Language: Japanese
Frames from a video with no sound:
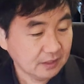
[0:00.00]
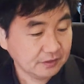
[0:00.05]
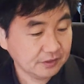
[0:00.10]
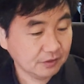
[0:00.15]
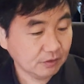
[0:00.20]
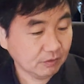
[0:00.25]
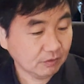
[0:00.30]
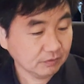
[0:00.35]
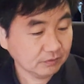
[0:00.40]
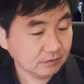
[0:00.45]

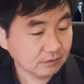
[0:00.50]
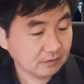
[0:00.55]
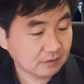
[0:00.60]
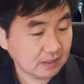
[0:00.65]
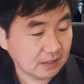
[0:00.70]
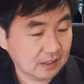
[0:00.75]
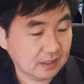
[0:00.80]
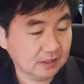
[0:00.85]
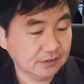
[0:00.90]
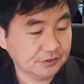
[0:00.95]
日本
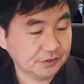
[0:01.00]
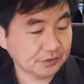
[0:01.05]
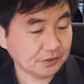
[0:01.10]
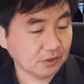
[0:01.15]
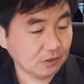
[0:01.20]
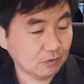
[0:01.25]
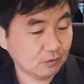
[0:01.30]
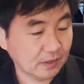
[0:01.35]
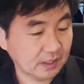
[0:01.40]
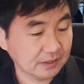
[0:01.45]
授
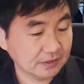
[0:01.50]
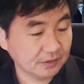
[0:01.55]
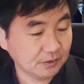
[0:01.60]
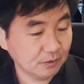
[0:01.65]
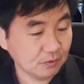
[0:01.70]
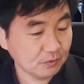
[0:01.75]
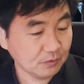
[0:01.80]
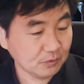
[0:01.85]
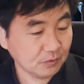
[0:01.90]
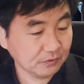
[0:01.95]
業は日
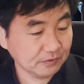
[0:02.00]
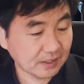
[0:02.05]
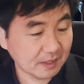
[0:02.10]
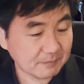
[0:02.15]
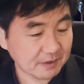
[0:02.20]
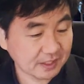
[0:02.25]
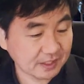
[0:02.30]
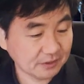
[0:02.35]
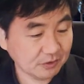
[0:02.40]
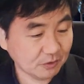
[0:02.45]
本語な
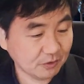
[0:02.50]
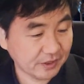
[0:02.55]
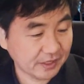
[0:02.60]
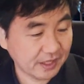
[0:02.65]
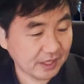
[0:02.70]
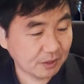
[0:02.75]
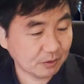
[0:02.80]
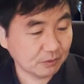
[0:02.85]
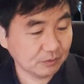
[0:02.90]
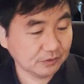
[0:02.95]
まりの
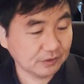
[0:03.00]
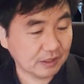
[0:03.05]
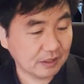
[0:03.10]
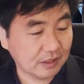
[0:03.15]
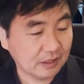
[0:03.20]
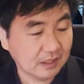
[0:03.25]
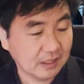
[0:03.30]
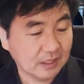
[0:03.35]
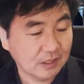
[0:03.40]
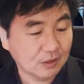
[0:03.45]
英語
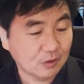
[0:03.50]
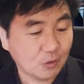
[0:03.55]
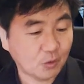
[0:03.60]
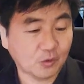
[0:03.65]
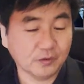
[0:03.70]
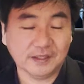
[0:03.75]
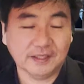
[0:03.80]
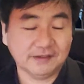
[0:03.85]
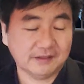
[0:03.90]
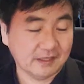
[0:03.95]
で
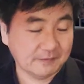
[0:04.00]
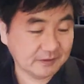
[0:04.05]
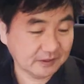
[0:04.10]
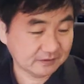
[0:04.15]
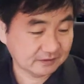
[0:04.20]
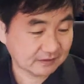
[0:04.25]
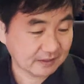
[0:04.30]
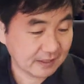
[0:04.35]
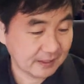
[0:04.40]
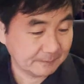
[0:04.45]
行っていま
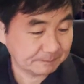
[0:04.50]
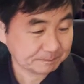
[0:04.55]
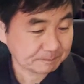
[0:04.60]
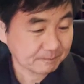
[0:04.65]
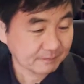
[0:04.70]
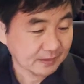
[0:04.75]
すが